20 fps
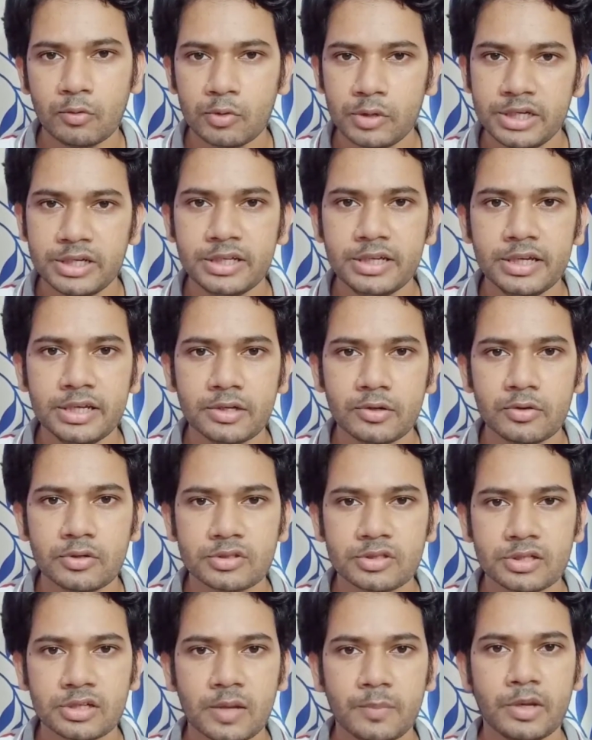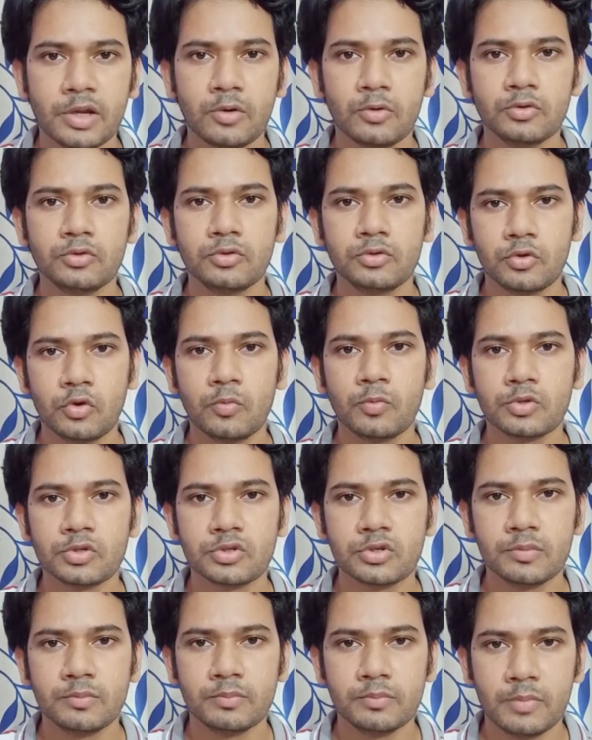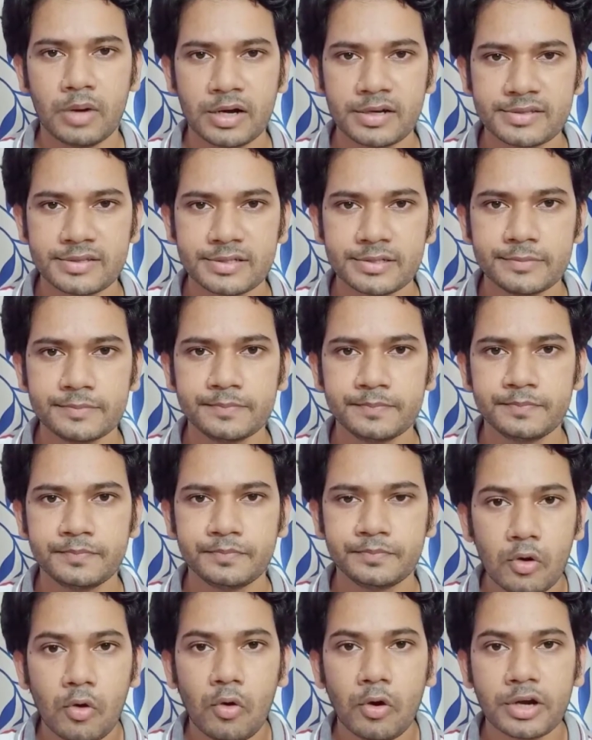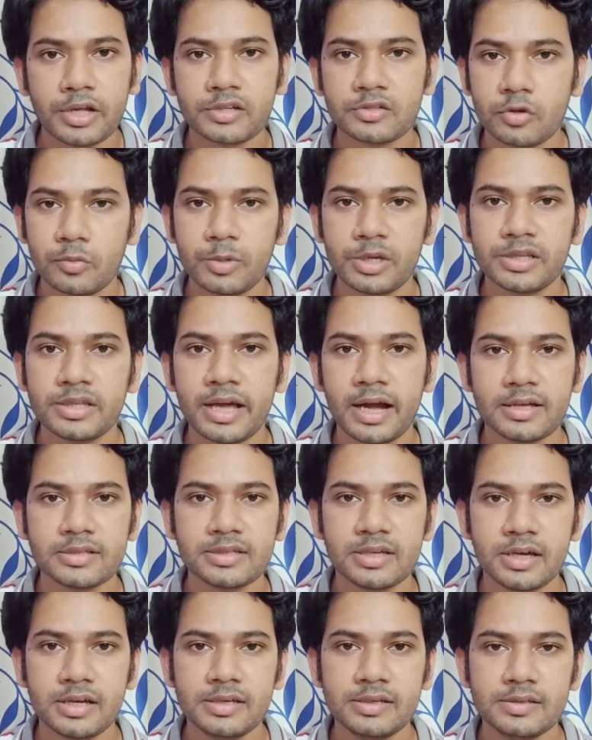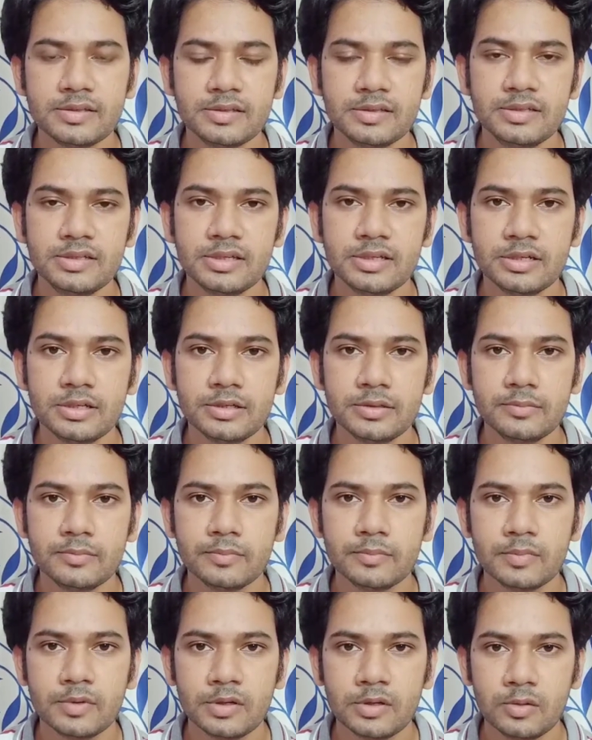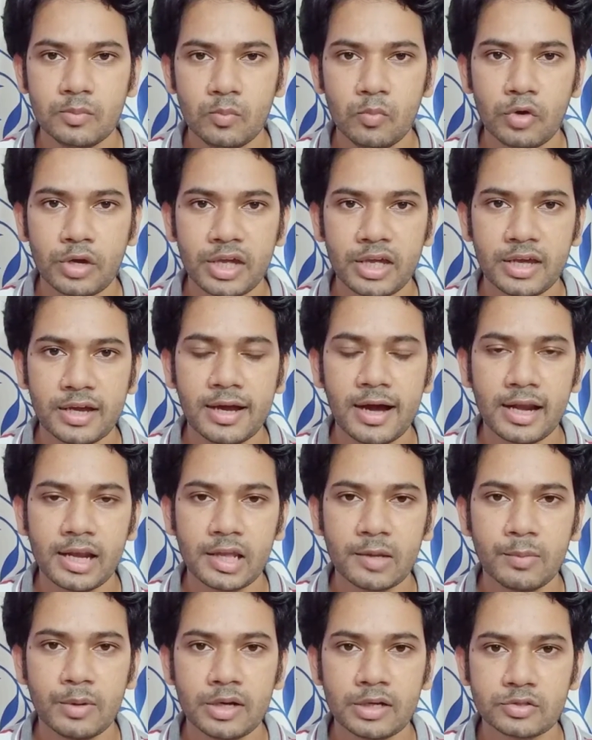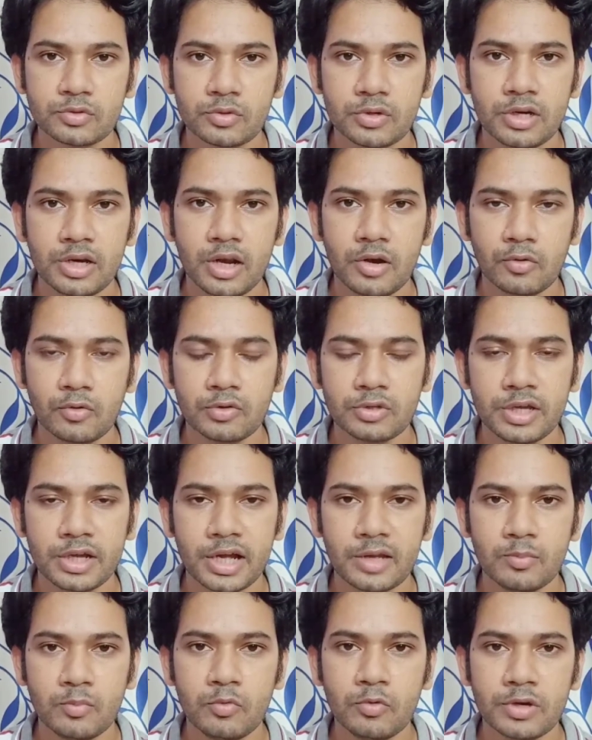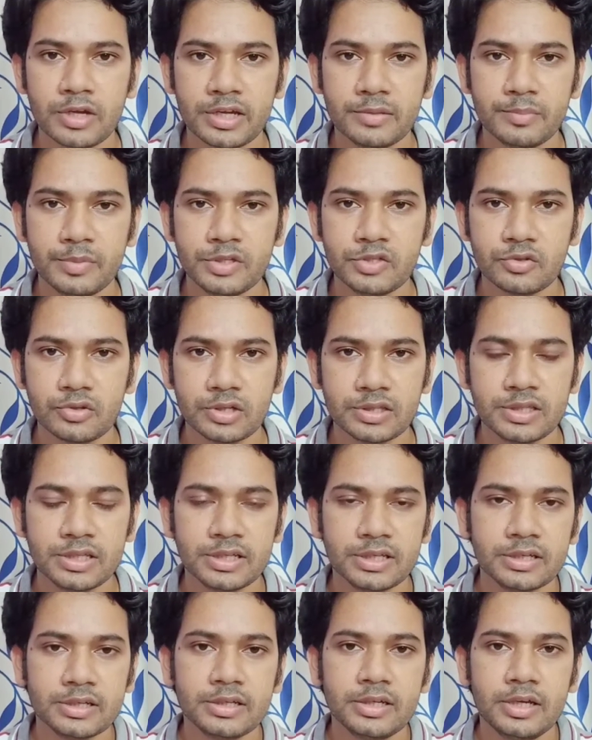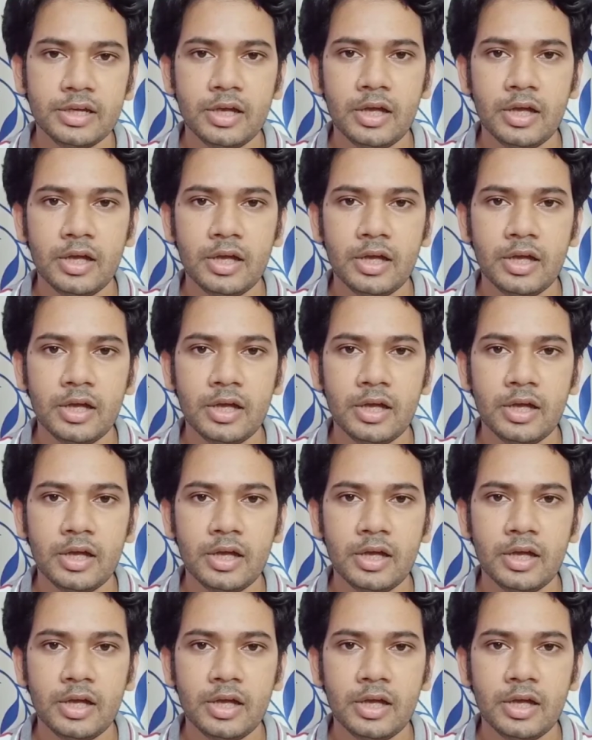ওয়েট গেন করছেন আপনার ওজন ক্রমশ বাড়ছে অনেক সময়ই দেখা যায় যে মুখে গালে বা শরীরের অন্য জায়গায় বুকে পিছনের দিকে